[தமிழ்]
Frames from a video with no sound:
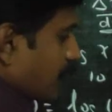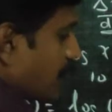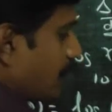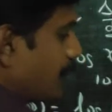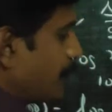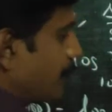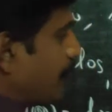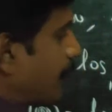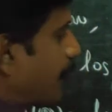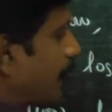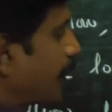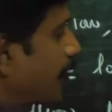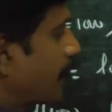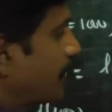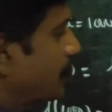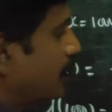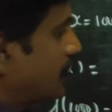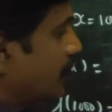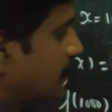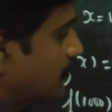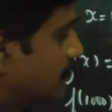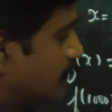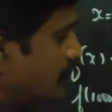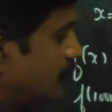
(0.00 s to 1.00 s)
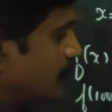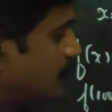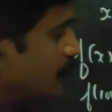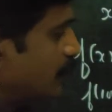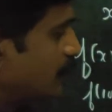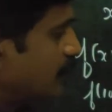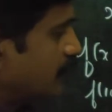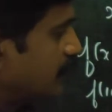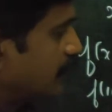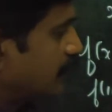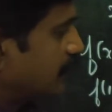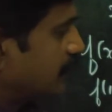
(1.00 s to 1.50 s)
ஓகே இதுதான்
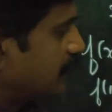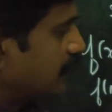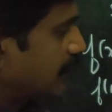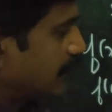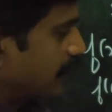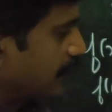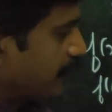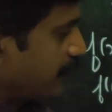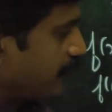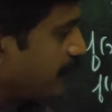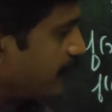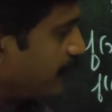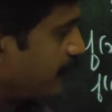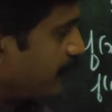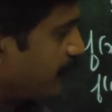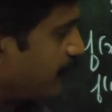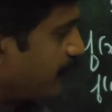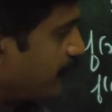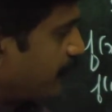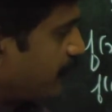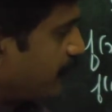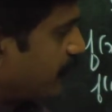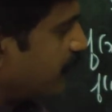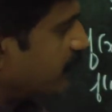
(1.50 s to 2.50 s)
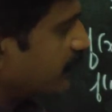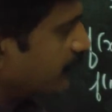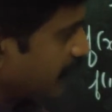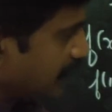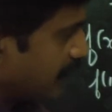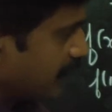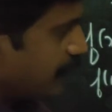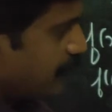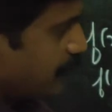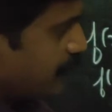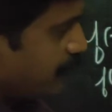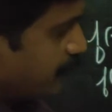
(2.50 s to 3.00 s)
உங்களோட டெல்டா எஃப் அதான்
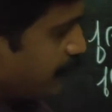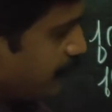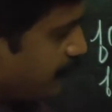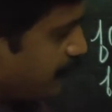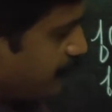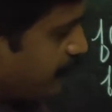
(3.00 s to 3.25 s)
டிஎஃப்